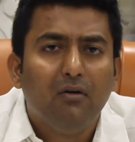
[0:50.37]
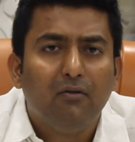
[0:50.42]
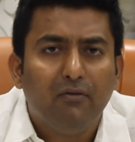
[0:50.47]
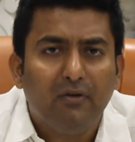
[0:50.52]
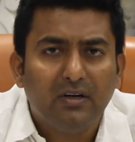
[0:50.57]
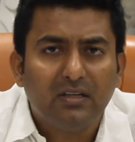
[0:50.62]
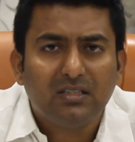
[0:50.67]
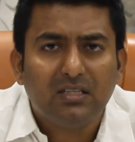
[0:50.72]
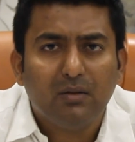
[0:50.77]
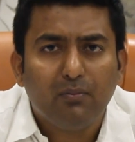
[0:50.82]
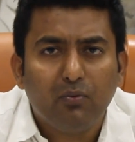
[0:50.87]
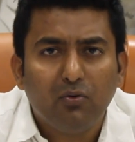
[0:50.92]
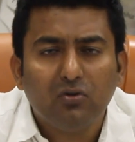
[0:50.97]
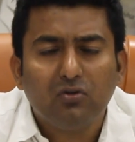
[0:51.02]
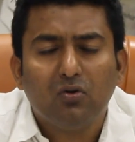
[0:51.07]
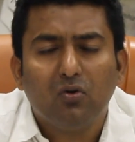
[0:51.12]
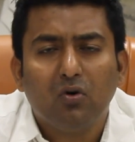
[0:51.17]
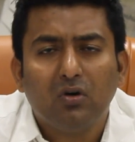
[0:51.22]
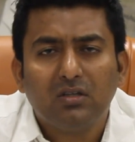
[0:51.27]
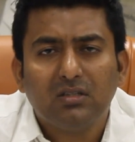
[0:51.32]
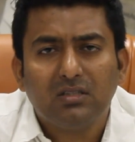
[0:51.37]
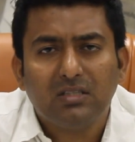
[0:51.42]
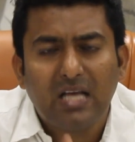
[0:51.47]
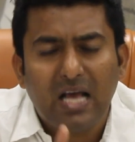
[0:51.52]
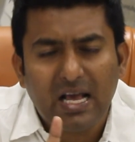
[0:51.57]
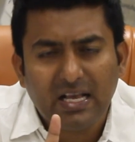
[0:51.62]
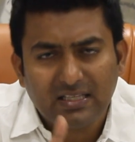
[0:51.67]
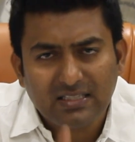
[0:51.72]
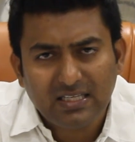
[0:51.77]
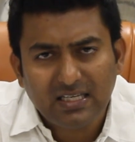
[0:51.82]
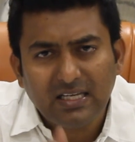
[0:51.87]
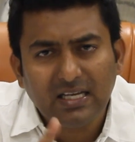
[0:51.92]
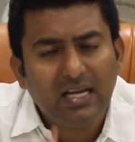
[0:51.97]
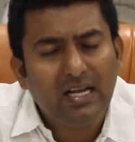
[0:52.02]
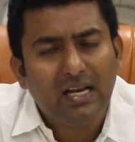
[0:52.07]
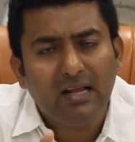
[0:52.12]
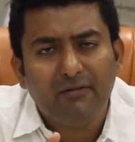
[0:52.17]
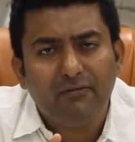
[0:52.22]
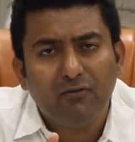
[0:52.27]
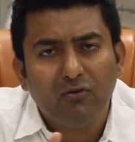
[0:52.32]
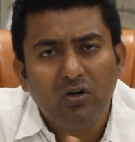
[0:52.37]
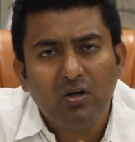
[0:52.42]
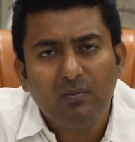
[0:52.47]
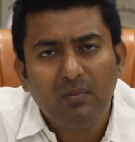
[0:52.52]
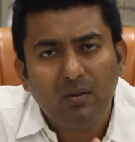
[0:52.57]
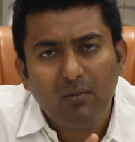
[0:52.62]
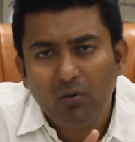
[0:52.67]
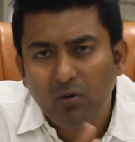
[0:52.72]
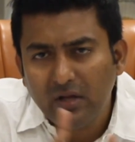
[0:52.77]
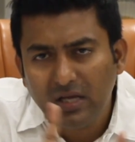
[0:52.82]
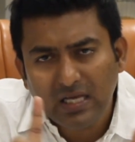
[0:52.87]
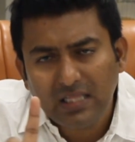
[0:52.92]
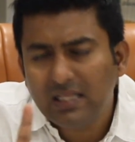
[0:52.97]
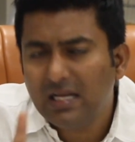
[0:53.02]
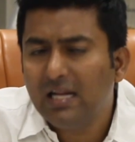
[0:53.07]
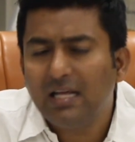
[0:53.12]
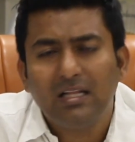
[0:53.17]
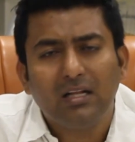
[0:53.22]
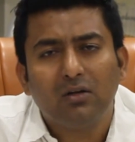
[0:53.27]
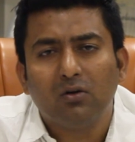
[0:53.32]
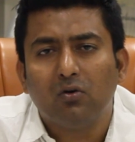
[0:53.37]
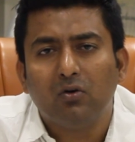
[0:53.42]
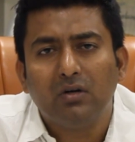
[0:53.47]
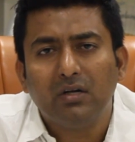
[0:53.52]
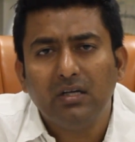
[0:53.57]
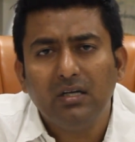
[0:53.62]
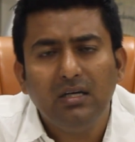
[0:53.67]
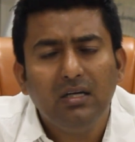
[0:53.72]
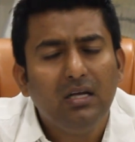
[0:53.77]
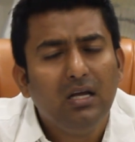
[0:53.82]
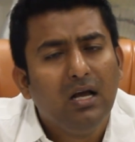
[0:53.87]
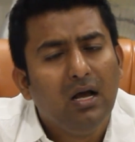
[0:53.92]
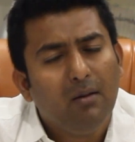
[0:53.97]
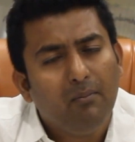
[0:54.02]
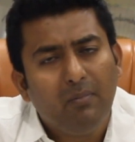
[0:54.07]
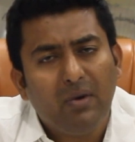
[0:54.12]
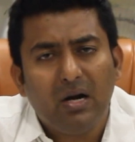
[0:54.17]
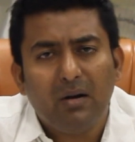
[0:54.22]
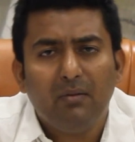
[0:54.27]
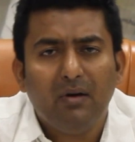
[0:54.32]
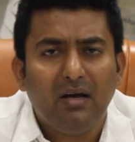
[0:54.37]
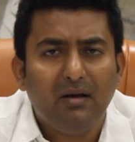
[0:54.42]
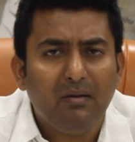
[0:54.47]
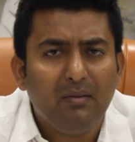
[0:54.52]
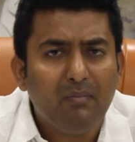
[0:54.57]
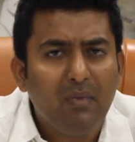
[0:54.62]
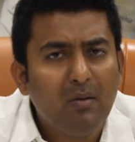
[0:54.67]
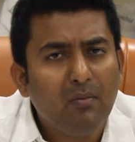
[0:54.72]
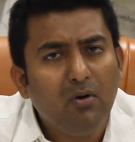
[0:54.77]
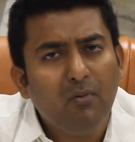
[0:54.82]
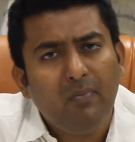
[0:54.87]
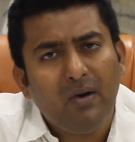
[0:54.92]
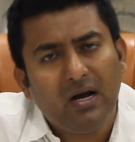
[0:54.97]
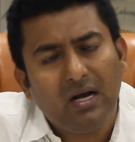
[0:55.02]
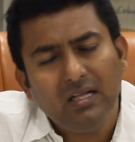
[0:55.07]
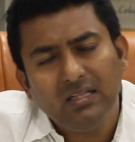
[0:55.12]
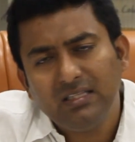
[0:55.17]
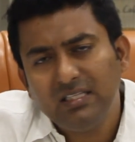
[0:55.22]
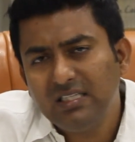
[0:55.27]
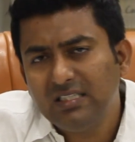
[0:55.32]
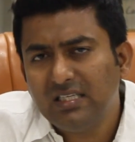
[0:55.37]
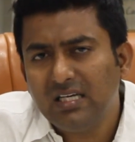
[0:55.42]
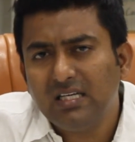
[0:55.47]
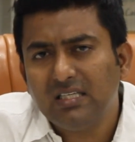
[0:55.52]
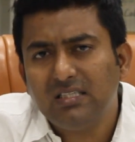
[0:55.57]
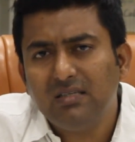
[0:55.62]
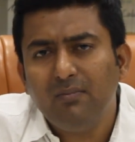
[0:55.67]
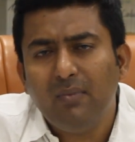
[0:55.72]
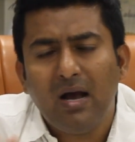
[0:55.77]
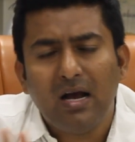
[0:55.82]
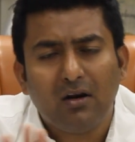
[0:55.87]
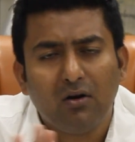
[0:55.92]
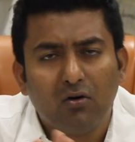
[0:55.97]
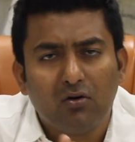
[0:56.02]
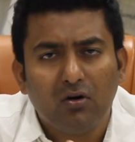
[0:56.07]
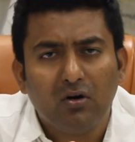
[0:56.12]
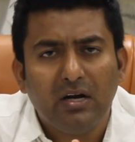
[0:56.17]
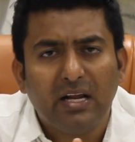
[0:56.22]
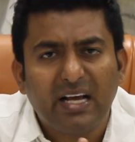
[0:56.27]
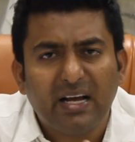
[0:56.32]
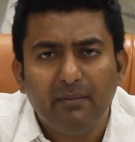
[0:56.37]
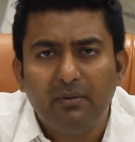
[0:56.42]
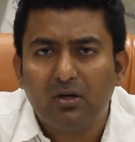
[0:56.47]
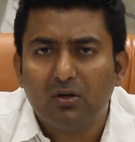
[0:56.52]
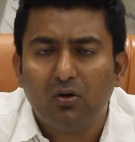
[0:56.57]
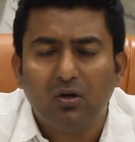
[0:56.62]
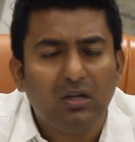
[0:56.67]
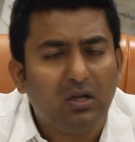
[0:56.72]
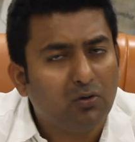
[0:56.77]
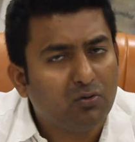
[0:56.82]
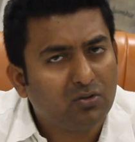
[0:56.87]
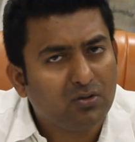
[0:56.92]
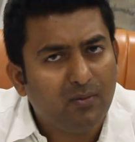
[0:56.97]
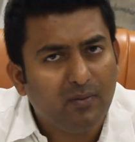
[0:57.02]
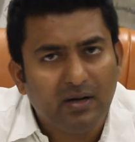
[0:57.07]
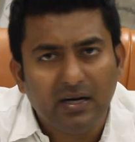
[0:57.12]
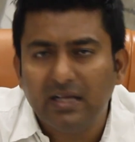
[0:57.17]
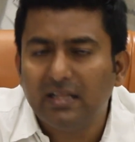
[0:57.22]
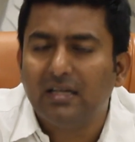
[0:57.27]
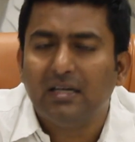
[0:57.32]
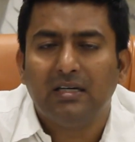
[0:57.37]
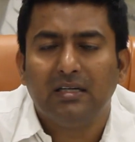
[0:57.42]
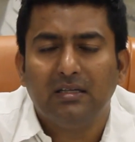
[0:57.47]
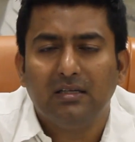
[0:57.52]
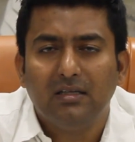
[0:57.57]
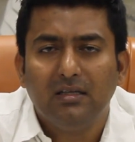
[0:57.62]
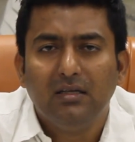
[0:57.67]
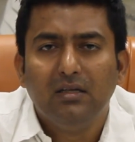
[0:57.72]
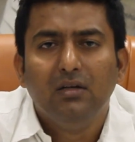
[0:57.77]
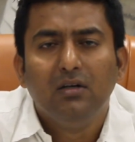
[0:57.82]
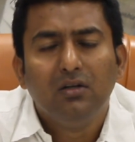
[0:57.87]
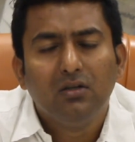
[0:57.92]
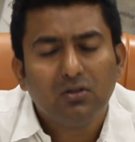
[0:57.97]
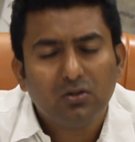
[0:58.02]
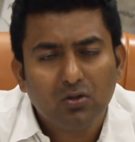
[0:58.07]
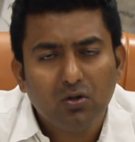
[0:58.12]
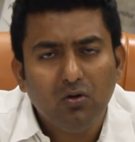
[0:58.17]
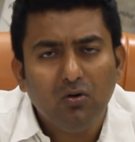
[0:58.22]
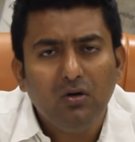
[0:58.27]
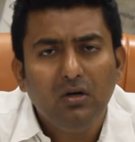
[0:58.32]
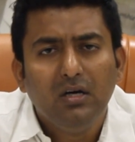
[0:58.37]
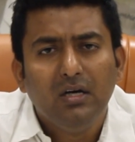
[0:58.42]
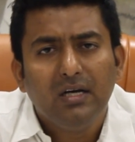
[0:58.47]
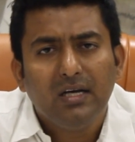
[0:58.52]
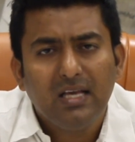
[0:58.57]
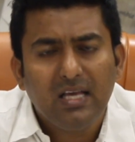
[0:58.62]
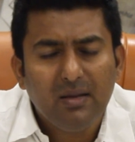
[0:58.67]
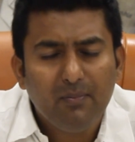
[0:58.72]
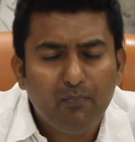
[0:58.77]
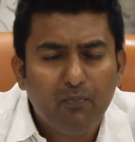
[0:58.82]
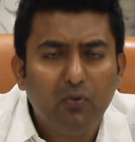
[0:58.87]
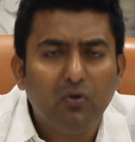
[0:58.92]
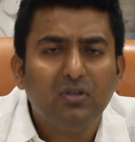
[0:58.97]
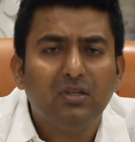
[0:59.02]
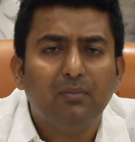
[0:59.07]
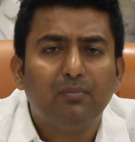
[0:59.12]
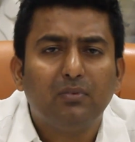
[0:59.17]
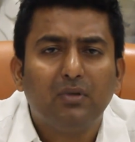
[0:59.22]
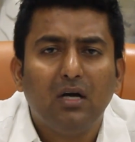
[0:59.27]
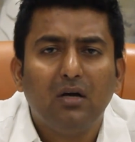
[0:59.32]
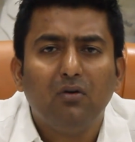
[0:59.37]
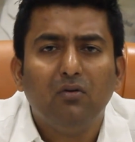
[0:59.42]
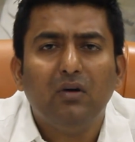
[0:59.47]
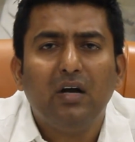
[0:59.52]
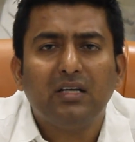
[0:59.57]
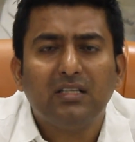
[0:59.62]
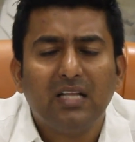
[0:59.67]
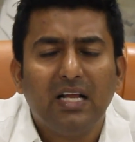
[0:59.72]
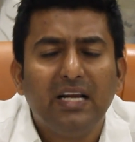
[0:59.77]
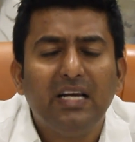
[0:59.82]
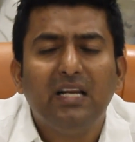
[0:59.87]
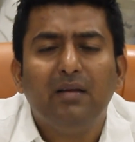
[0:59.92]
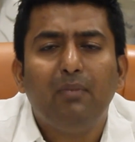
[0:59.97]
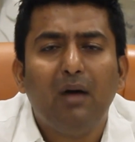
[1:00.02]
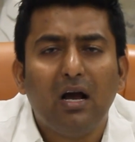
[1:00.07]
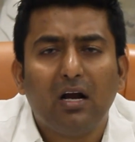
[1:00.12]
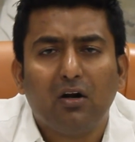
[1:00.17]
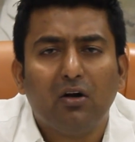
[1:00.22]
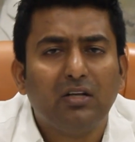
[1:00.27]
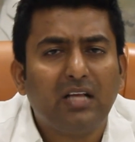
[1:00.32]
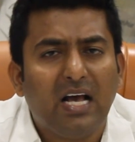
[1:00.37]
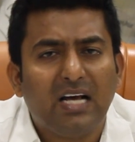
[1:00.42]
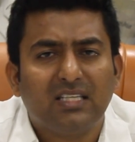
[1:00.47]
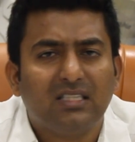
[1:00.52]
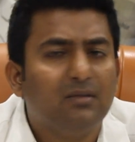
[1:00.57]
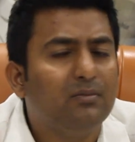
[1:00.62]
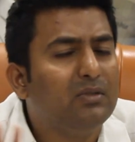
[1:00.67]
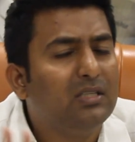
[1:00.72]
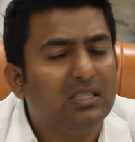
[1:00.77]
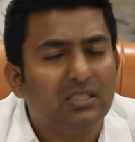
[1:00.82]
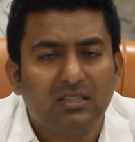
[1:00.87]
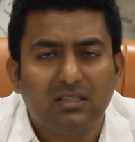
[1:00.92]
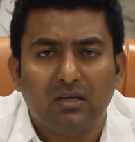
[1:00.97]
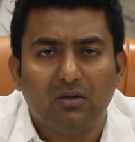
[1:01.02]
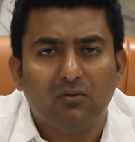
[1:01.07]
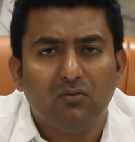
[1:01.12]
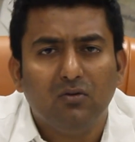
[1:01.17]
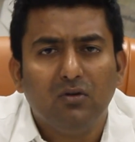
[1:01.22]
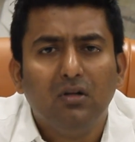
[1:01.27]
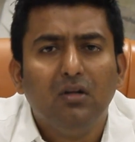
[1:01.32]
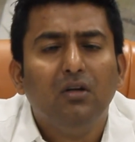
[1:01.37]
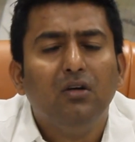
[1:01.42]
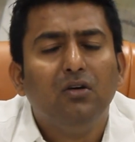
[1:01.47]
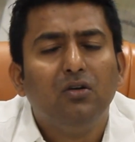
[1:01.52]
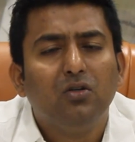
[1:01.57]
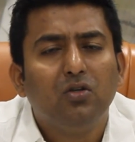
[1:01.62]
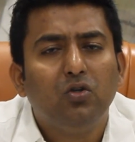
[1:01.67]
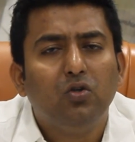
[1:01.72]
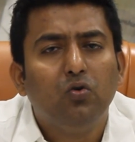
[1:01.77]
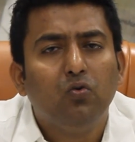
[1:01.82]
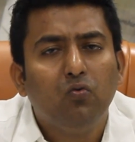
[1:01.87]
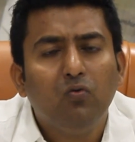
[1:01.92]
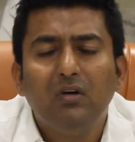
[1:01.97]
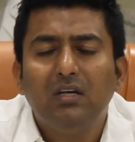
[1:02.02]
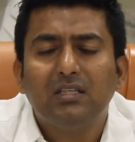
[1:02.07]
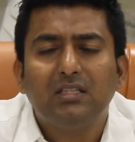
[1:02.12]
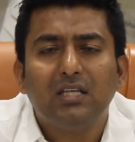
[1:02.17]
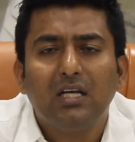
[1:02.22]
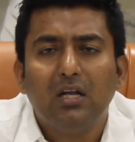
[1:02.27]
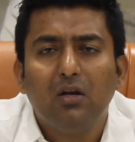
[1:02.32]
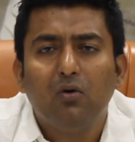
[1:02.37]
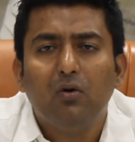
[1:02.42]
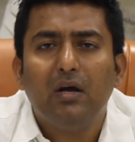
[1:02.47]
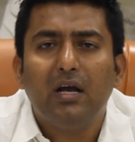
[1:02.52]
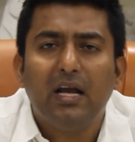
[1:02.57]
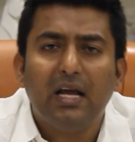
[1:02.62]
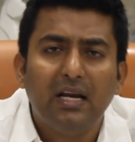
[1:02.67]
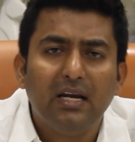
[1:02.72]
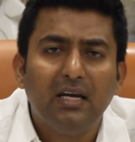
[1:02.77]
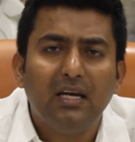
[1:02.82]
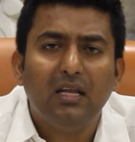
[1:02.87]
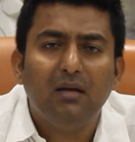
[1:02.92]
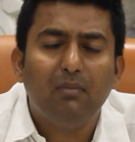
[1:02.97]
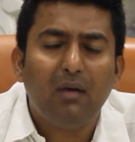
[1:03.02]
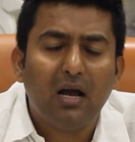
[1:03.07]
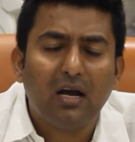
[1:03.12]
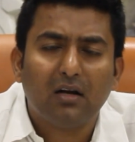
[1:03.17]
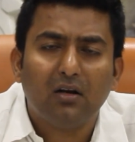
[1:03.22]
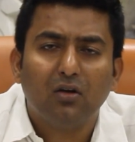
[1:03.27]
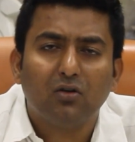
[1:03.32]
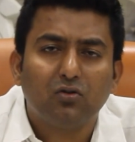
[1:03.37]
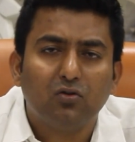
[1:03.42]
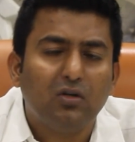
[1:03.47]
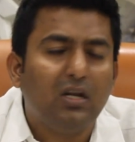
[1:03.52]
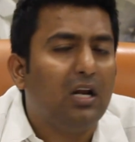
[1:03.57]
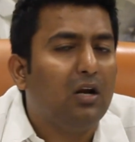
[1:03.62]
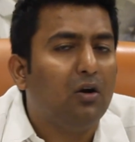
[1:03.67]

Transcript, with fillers: ఫర్ సపోజ్ ఒక సింగిల్ ఎఫ్ ఉండి మెమోలో ఏది లేదనుకోండి మనం ఆ మెమో పక్కన తీసేసి బ్యాక్లాగ్లో లెక్క పెట్టుకోవాల్సిన అవసరం లేదండి సో ఇప్పుడు చెప్తాను అసలు ఎన్ని బ్యాక్లాగ్స్ యాక్సెప్ట్ చేస్తారు యూఎస్ఏలో ఎన్ని బ్యాక్లాగ్స్ ఉన్నా